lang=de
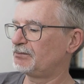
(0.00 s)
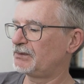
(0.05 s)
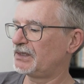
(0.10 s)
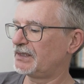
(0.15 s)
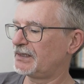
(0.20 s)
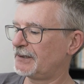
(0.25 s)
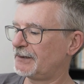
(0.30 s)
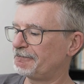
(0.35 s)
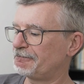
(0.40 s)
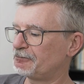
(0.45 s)

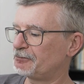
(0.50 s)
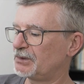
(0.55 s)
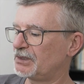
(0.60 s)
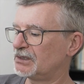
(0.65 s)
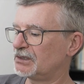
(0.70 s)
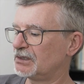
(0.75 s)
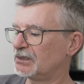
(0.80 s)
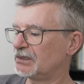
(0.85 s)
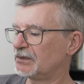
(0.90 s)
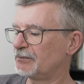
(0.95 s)
der
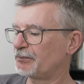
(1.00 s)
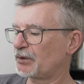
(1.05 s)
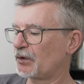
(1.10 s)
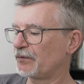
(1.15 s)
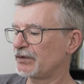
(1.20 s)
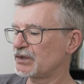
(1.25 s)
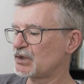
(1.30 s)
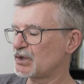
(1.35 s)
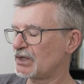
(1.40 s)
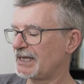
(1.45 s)
äh,
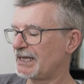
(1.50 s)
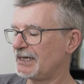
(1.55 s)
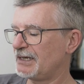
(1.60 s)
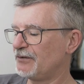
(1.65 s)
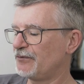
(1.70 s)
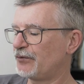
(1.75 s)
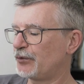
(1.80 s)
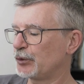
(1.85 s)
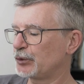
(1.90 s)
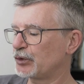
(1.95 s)

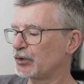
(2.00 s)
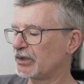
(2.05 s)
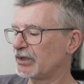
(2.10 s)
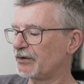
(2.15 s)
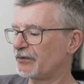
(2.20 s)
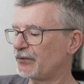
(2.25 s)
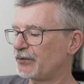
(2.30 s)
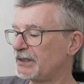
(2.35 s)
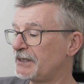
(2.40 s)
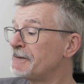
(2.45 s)
professionellen
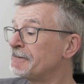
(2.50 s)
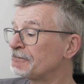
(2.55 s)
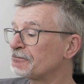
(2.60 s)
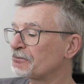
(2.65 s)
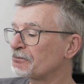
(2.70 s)
Fotografie.